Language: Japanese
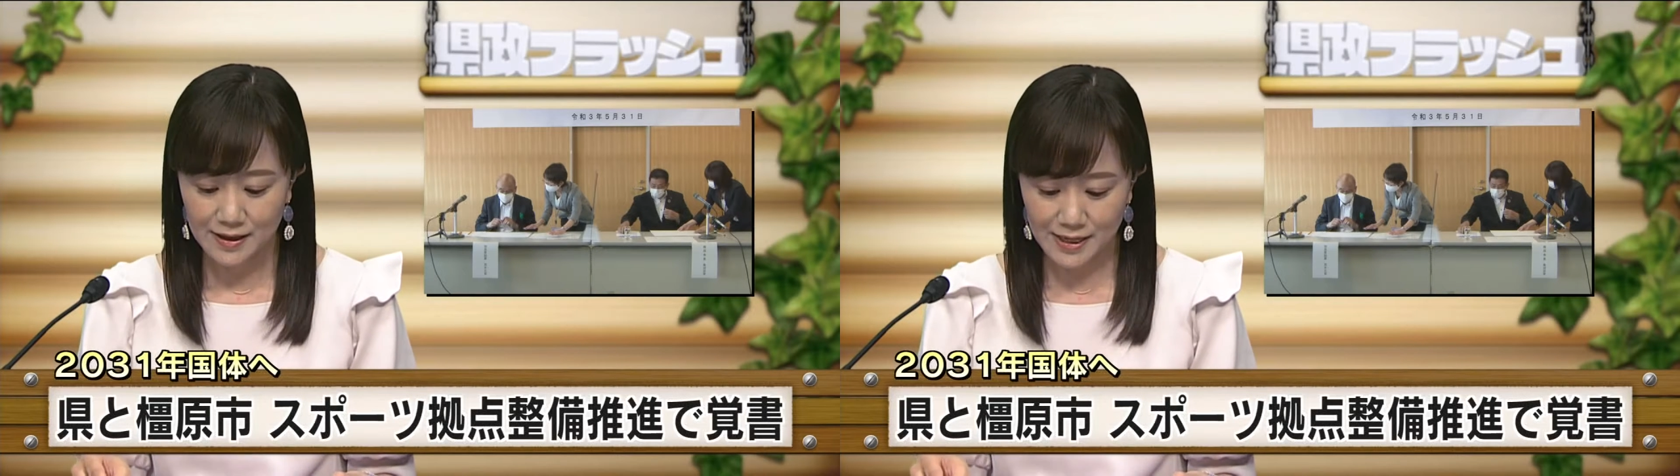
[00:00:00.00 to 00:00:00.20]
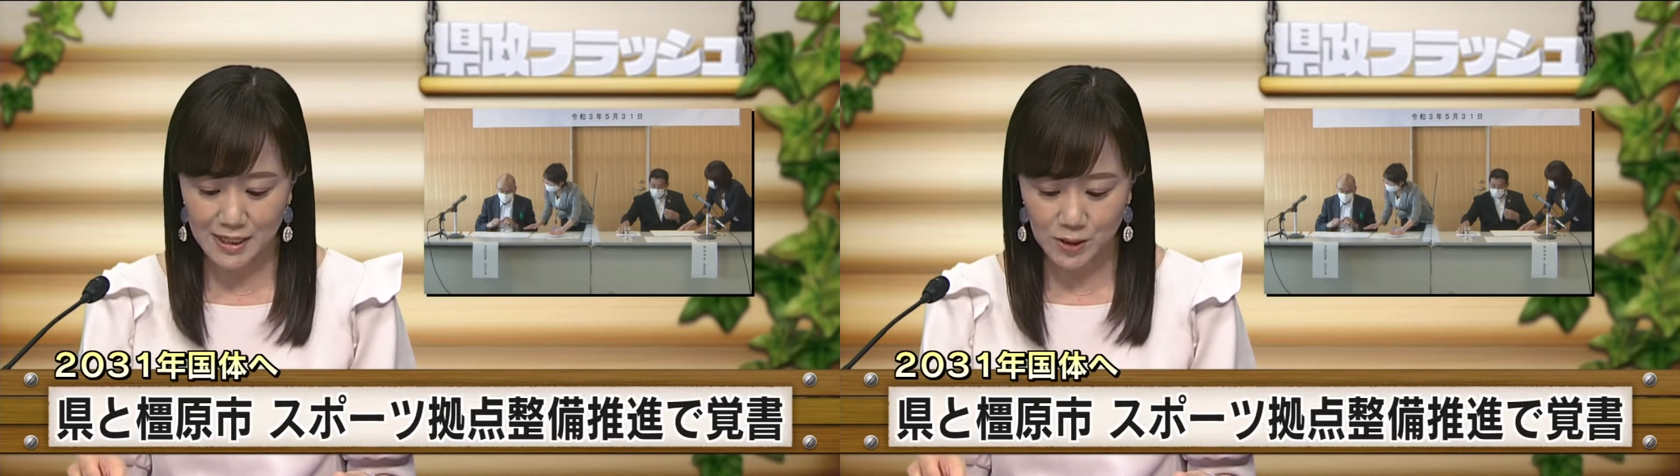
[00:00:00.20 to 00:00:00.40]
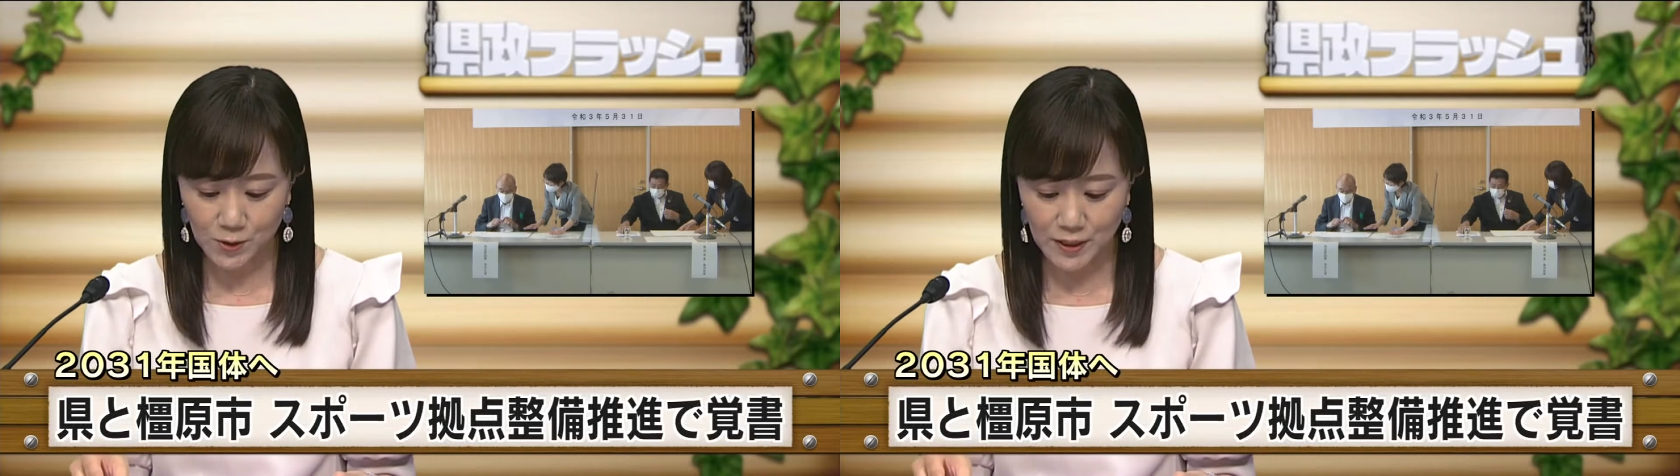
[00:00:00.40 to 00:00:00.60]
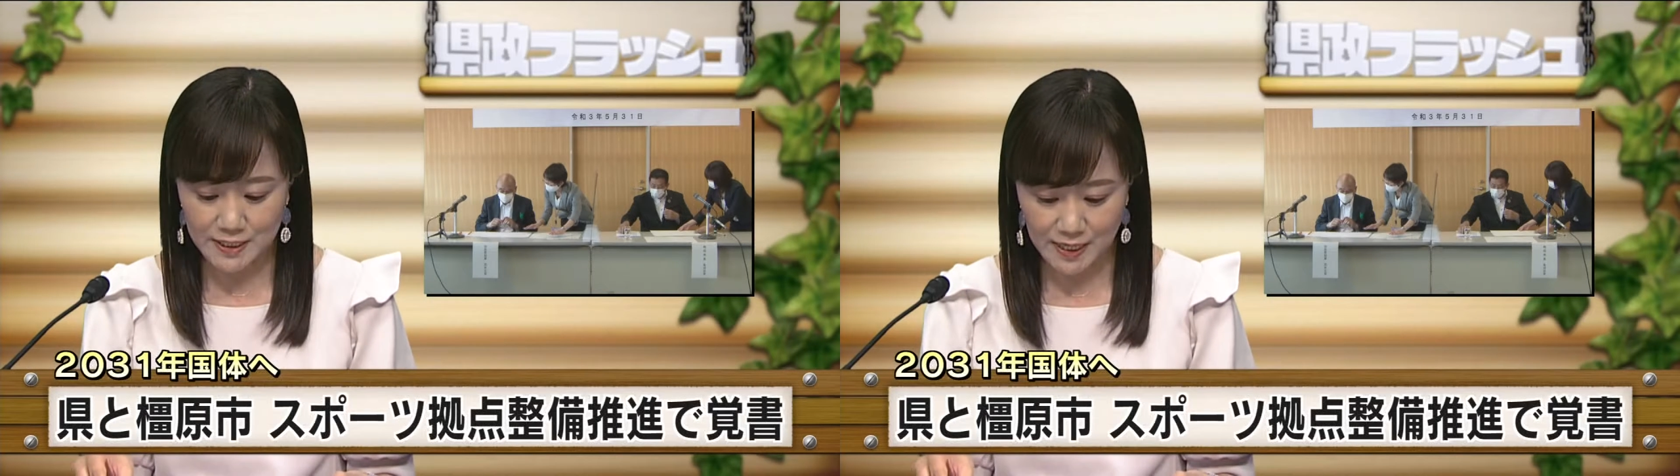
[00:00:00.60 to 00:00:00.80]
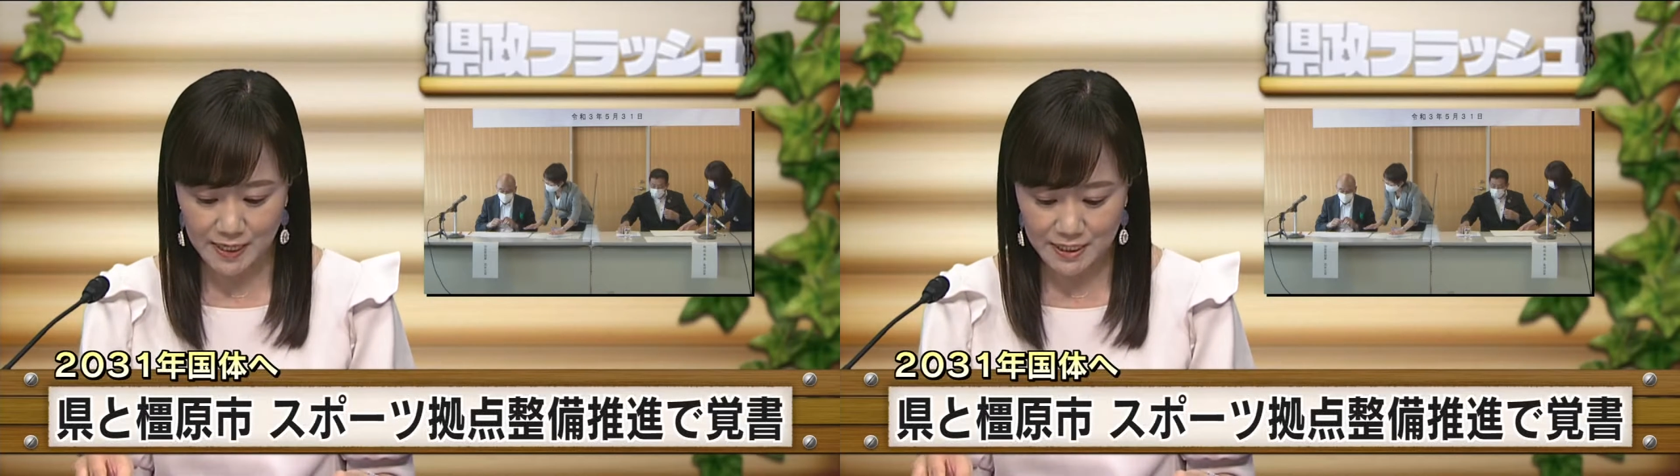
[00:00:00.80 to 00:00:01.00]
県と
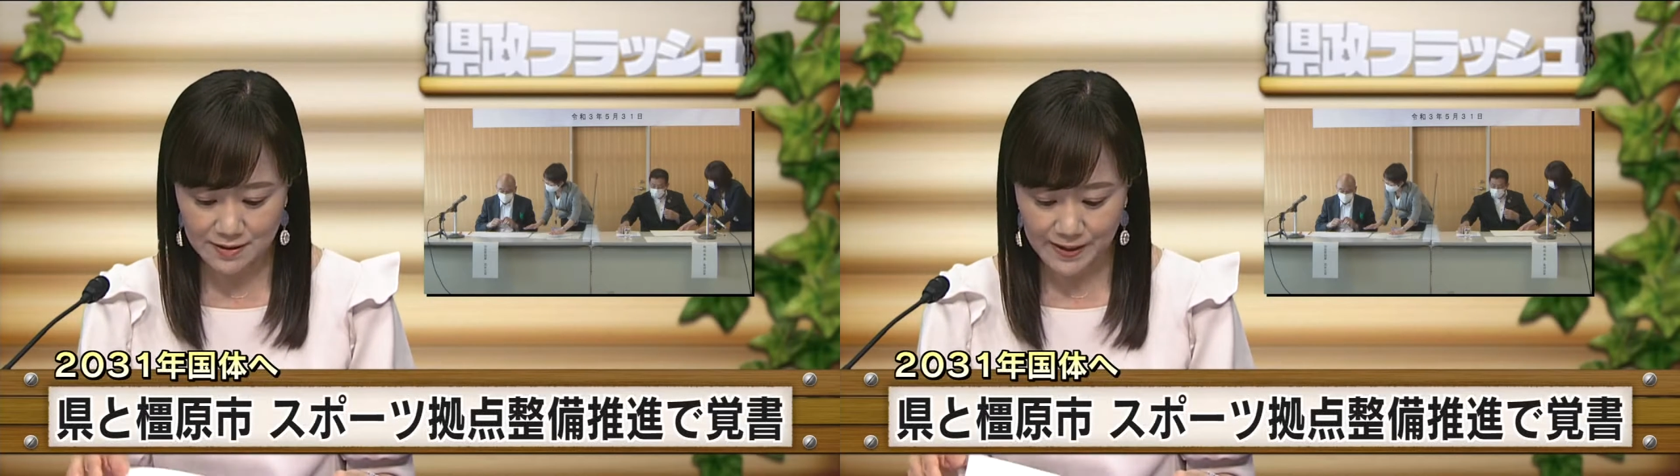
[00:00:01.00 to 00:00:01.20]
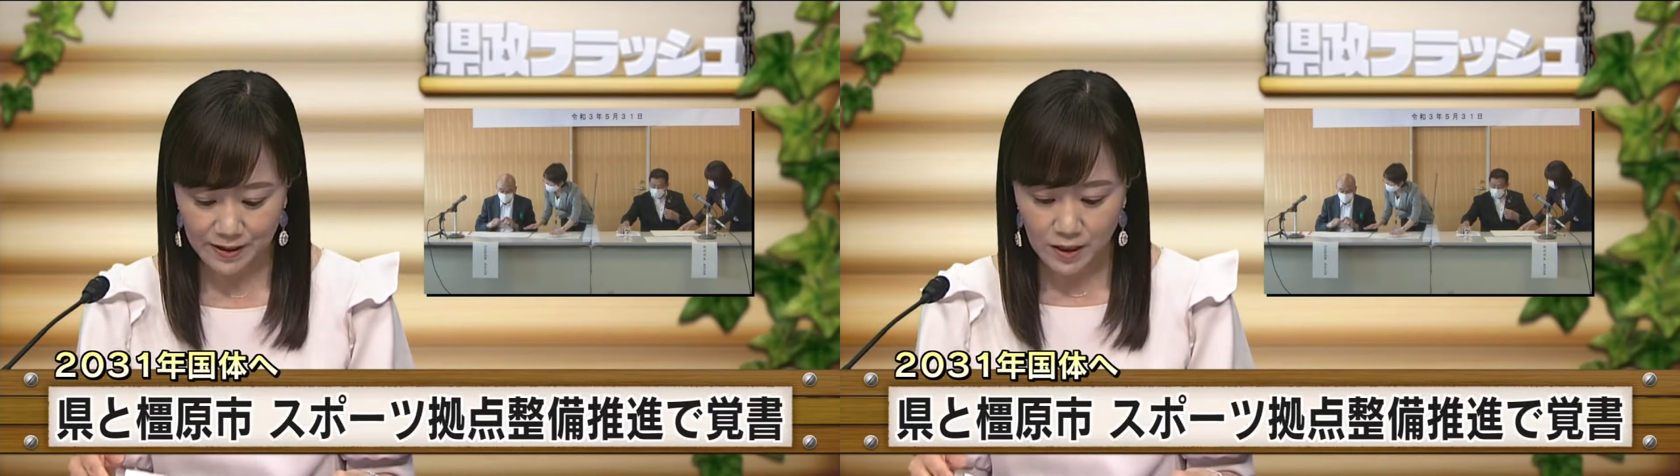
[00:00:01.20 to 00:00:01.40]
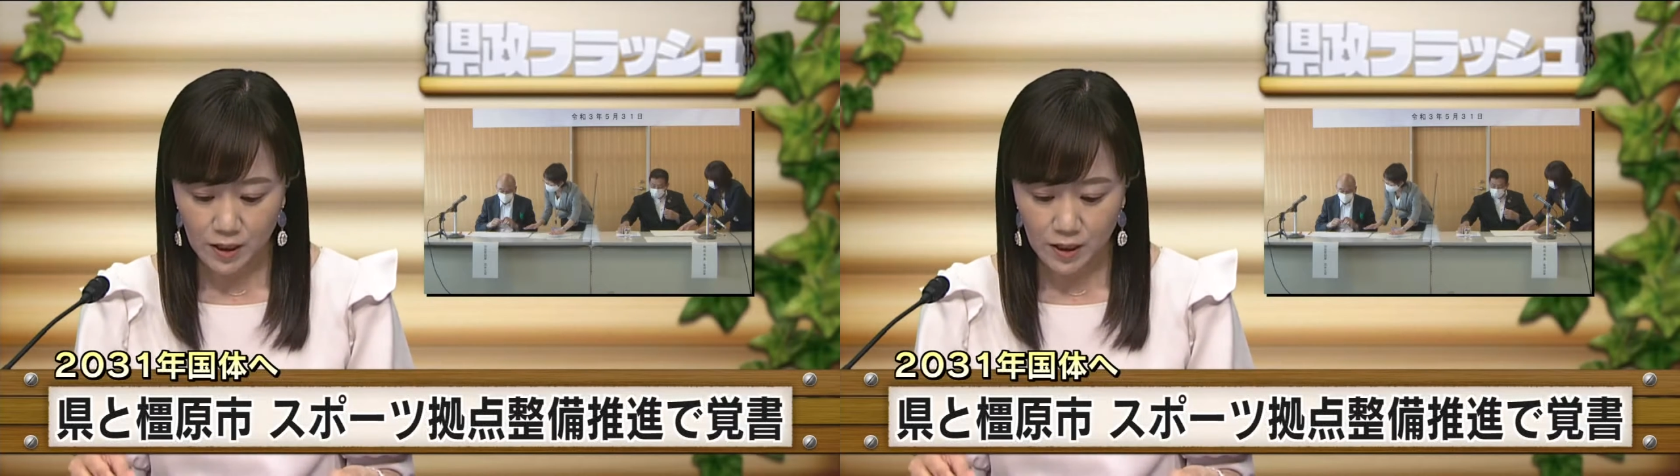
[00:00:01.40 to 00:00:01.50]
橿原市は